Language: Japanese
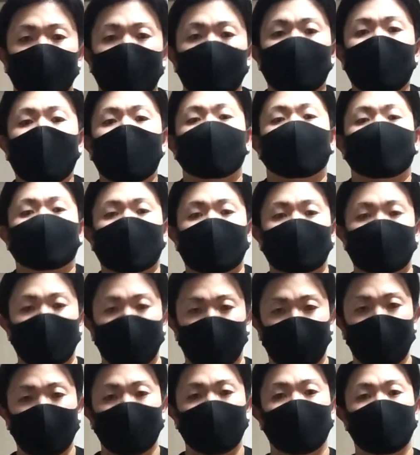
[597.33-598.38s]
でパンプさせ
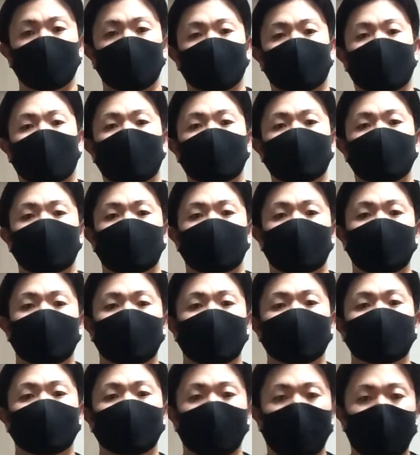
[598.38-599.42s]
てっていう感じ
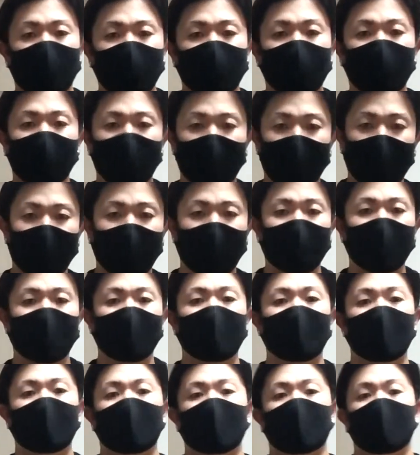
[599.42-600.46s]
ですねはい
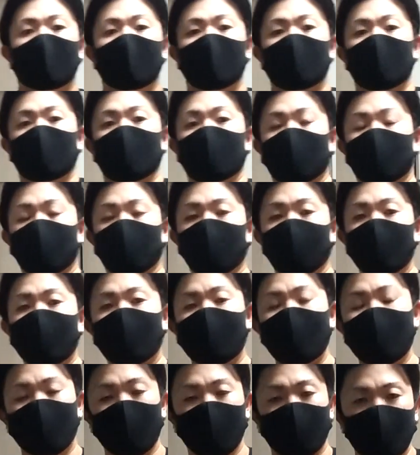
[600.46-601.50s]
でこれ
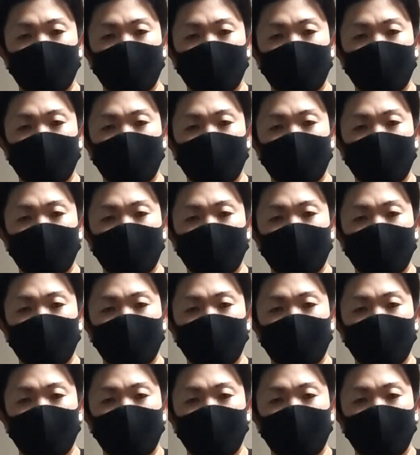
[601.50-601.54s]
結構